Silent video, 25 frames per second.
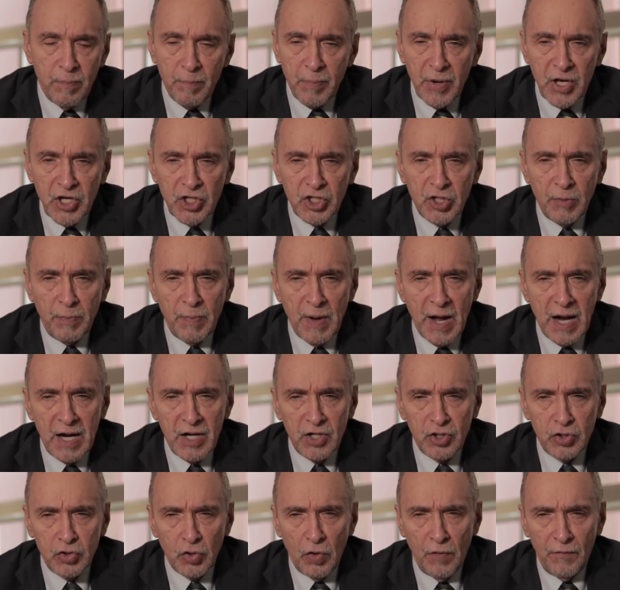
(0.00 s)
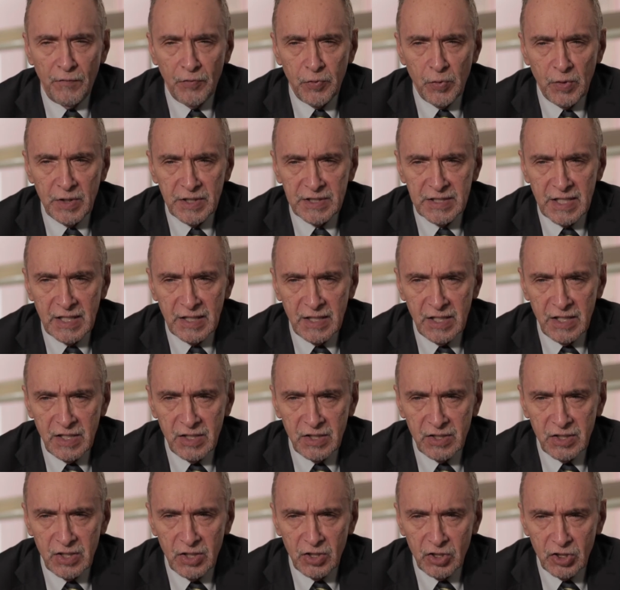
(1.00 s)
principali software
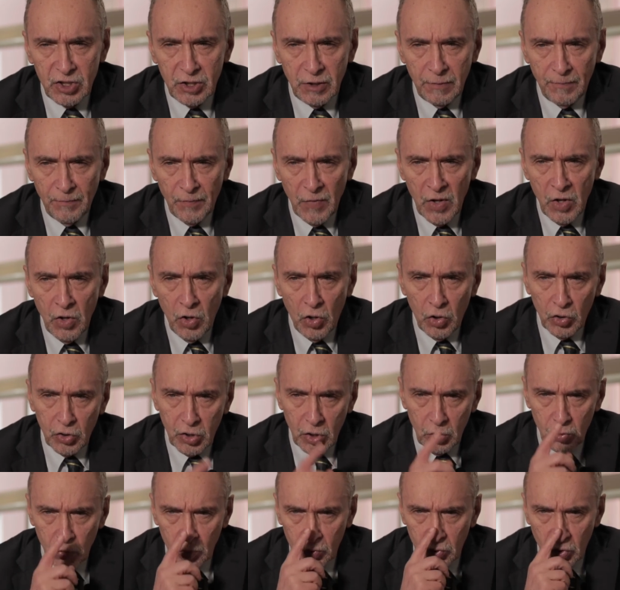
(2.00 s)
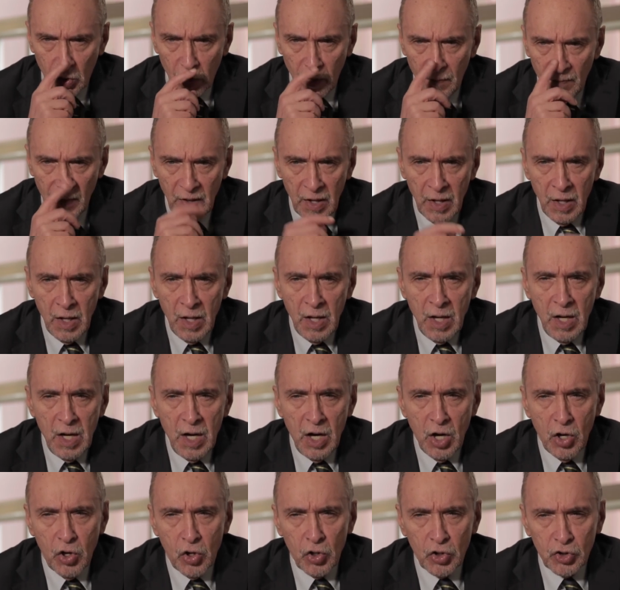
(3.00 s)
statistici. Oltretutto
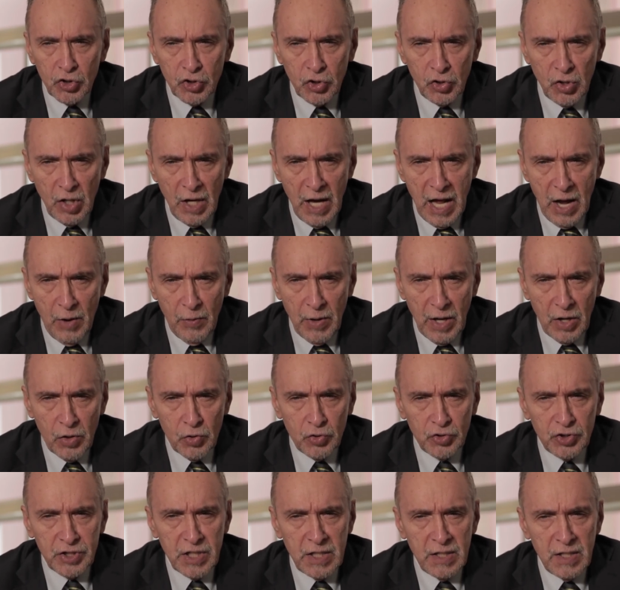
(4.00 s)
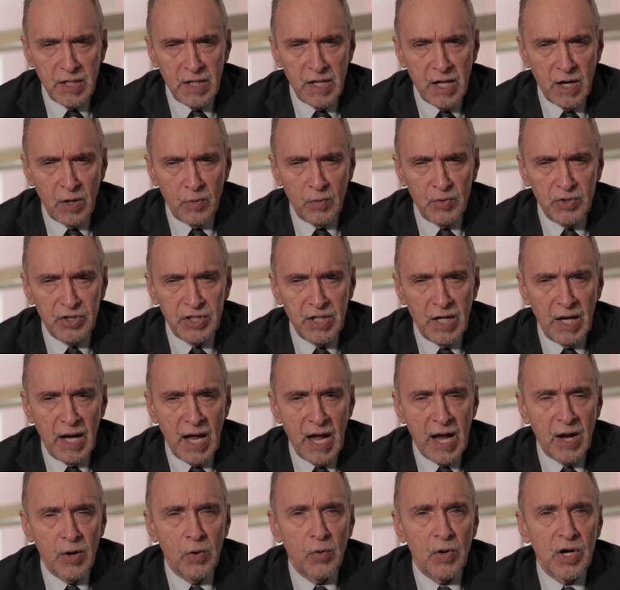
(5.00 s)
il corso di laurea consente di
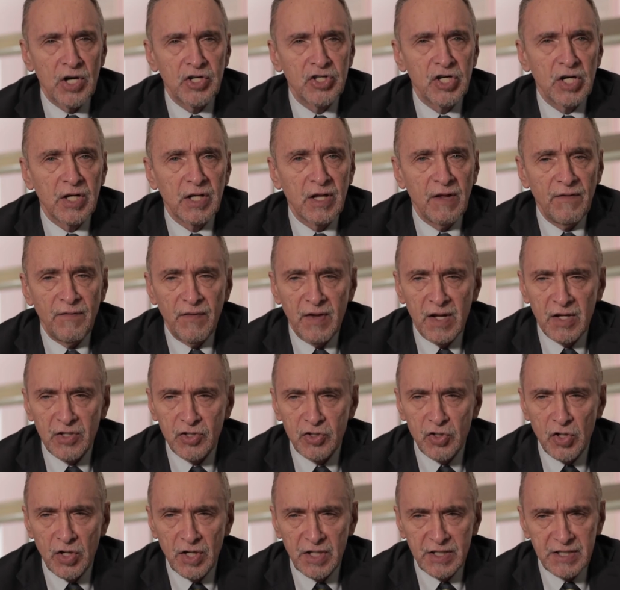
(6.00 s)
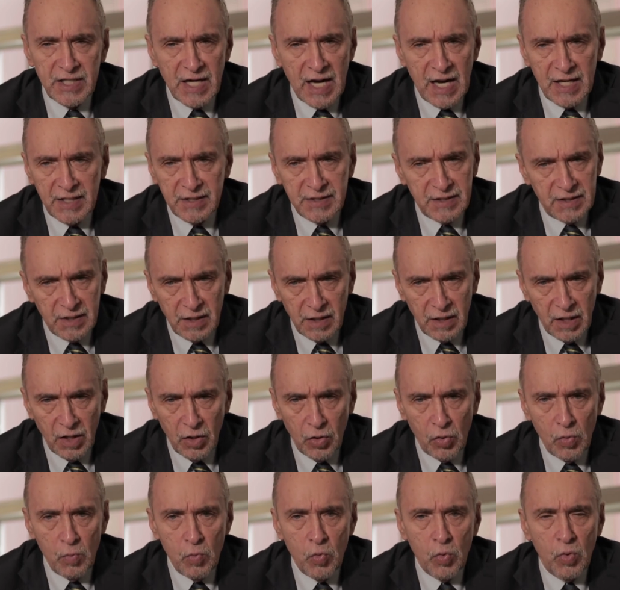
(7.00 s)
acquisire anche una certificazione SAS che
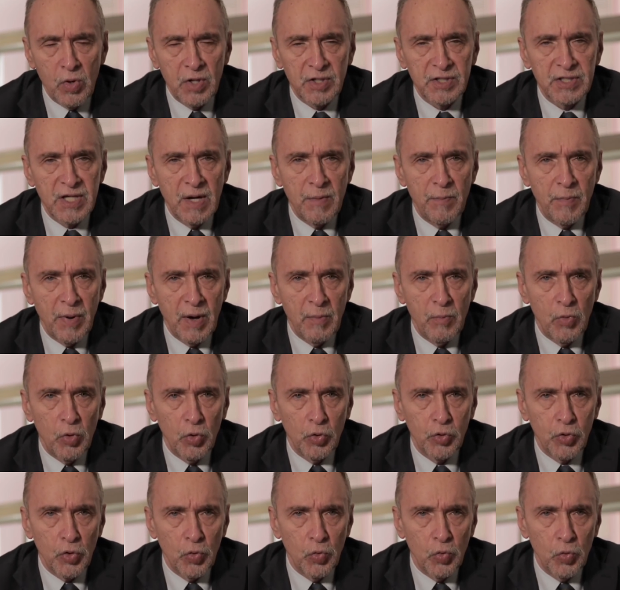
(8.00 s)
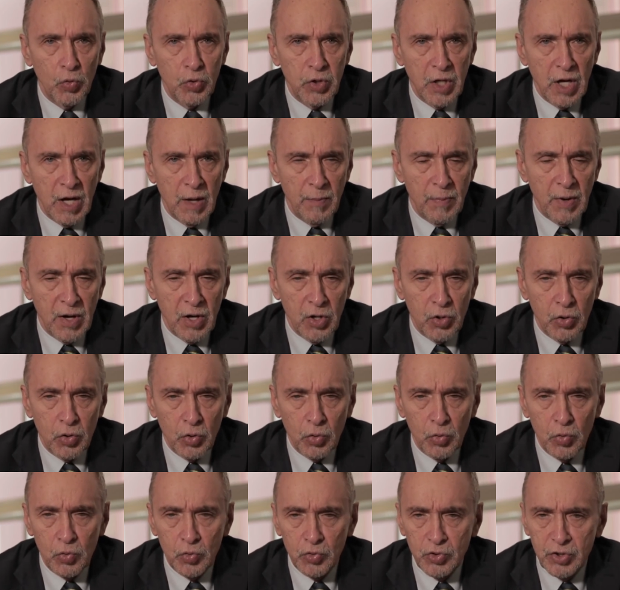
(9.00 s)
comunque è sempre molto utile per
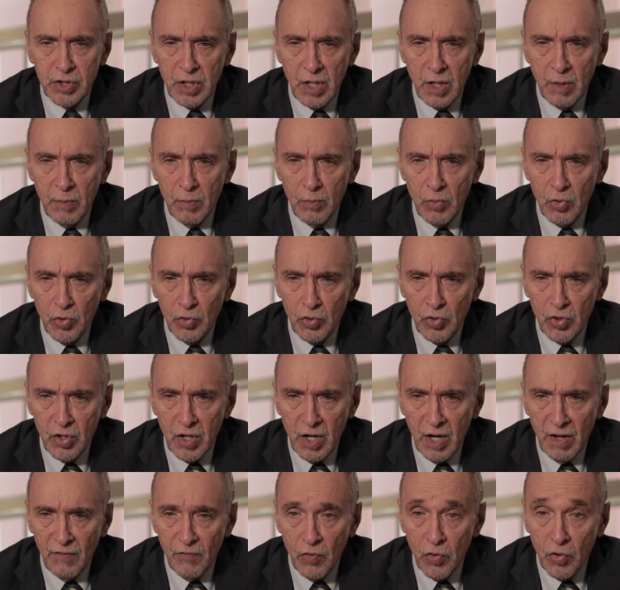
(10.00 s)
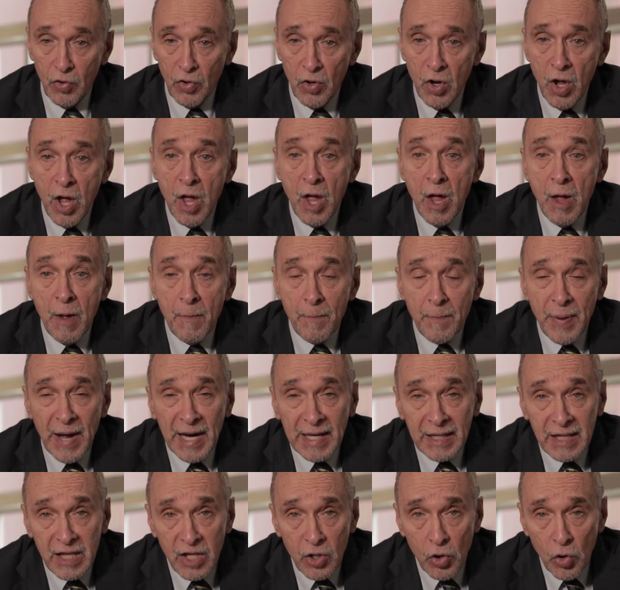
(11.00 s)
introdursi nel mondo di lavoro.
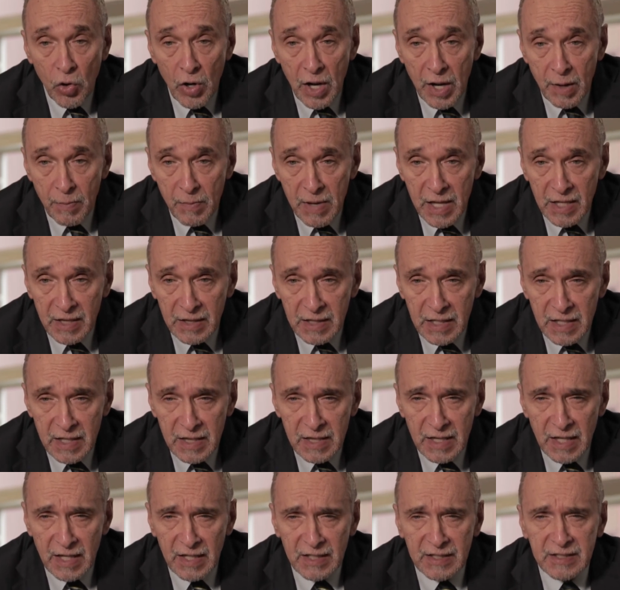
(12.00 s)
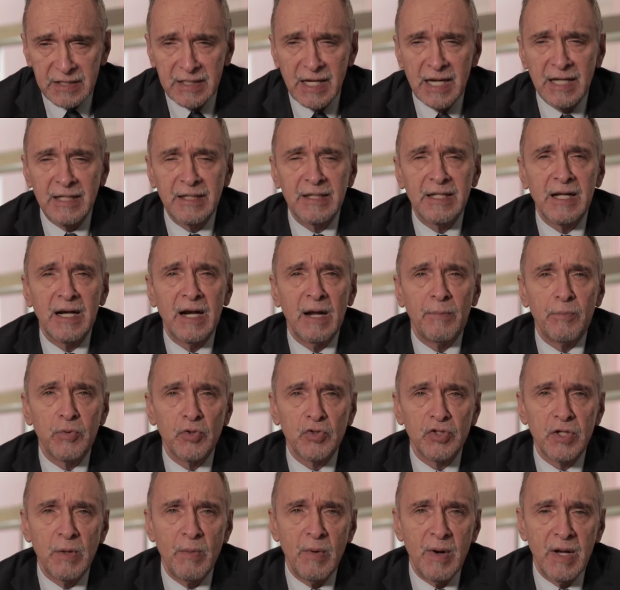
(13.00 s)
Particolarmente interessante è la
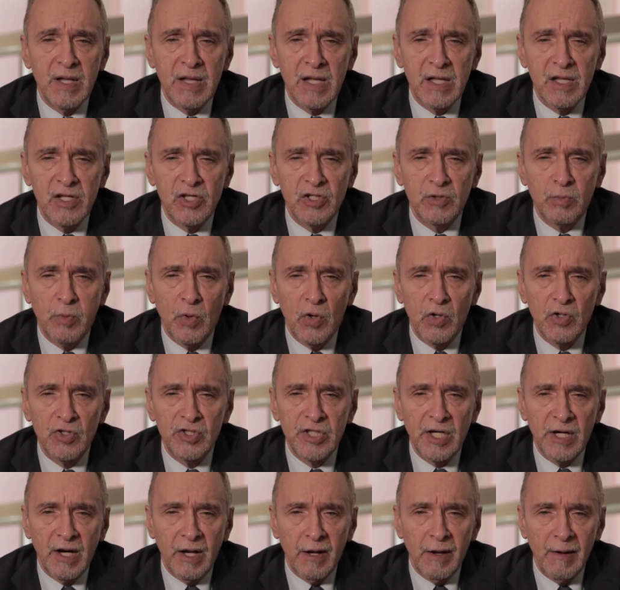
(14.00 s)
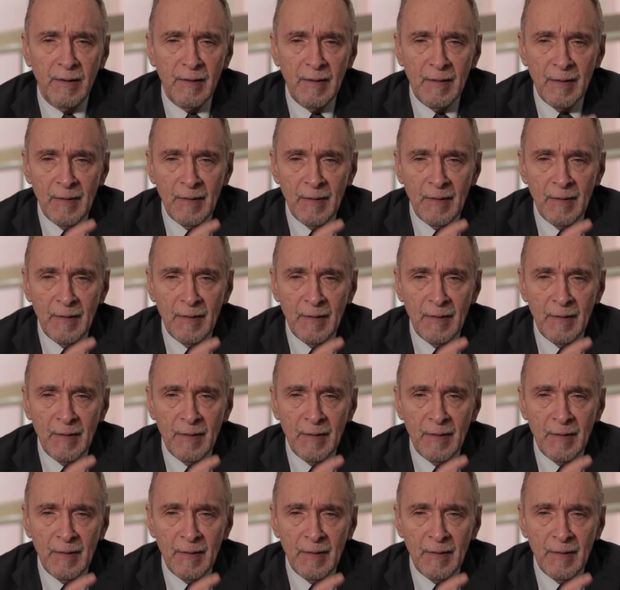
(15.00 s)
possibilità di svolgere